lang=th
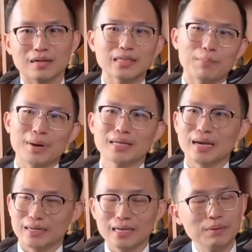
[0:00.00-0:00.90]
ก็สามารถ
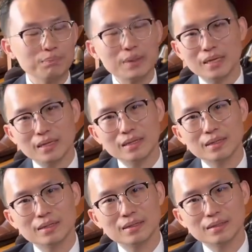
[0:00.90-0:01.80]
สั่งได้ทั้งปี
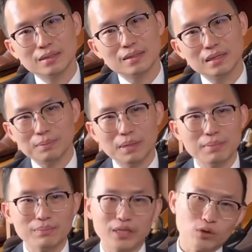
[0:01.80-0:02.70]
หรือเป็น
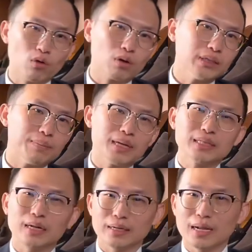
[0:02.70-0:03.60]
MTO ก็สามาร
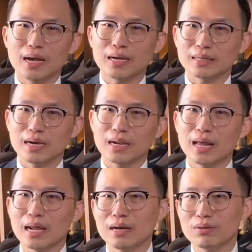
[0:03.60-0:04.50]
ถสั่งได้กับทาง
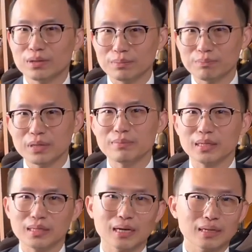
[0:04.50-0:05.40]
ร้านเราทั้งปีเห
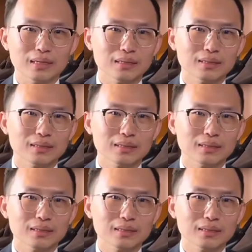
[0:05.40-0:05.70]
มือนกัน